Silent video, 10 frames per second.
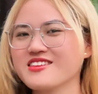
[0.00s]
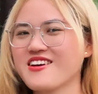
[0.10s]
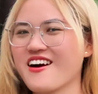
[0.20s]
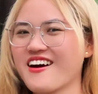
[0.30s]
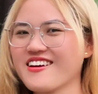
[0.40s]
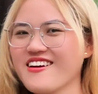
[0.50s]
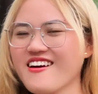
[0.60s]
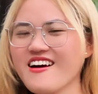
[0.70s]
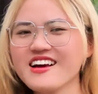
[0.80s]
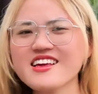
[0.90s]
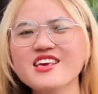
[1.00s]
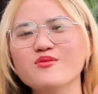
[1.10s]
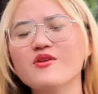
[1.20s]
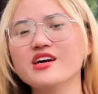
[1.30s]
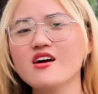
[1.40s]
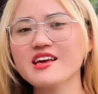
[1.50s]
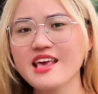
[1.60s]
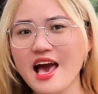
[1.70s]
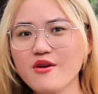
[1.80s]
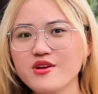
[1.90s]
Trời ơi, cái gì cũng phải có cái
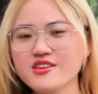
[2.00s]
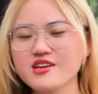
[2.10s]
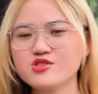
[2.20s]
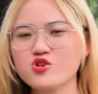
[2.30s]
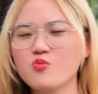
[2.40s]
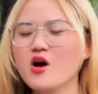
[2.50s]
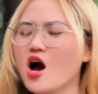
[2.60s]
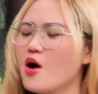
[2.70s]
giá của nó chứ anh Chung.